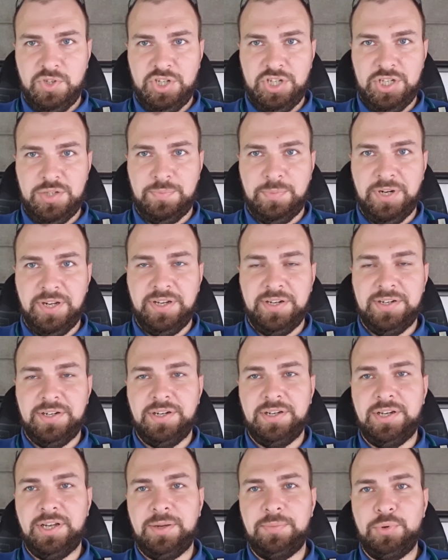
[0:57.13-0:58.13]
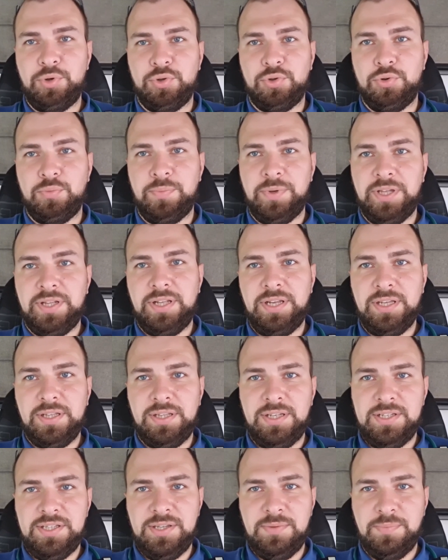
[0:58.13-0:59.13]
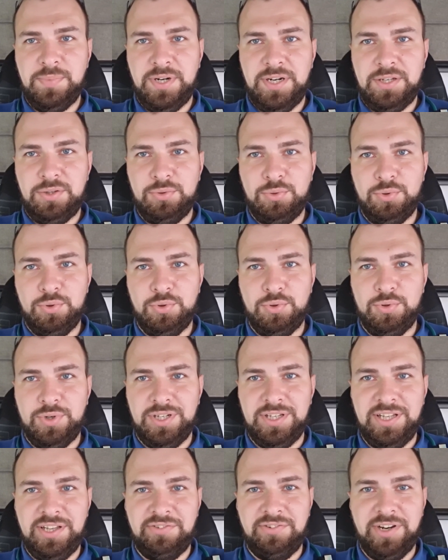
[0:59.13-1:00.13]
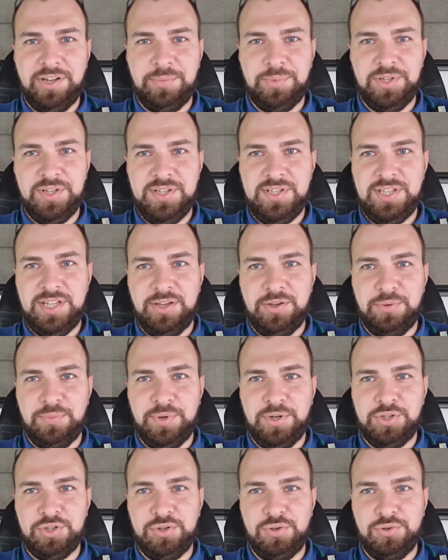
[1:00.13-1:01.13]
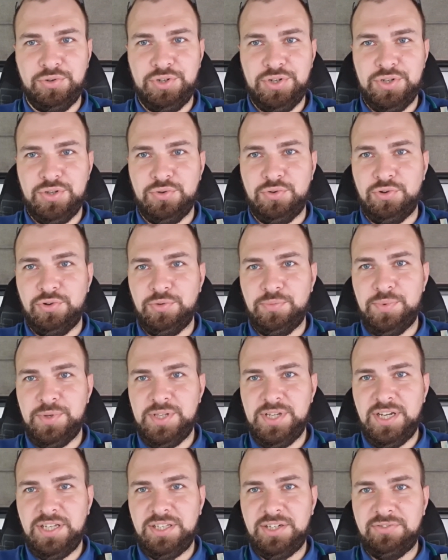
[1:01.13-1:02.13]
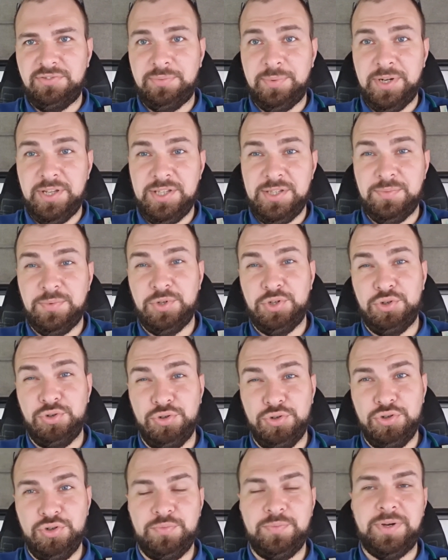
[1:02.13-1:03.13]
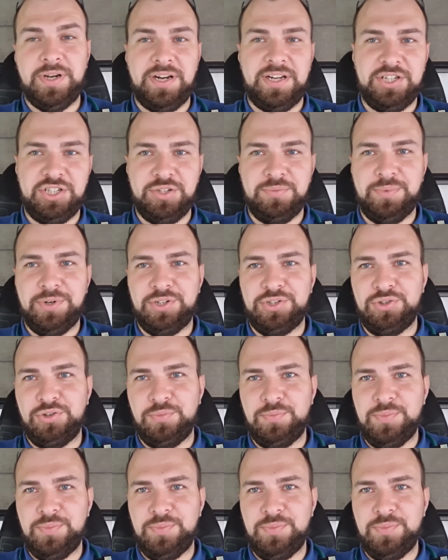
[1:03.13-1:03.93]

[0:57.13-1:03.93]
Сейчас приехали к ребенку 5 лет на температуру. Одновременно с нами пришел участковый педиатр. В принципе, чуть-чуть пораньше пришел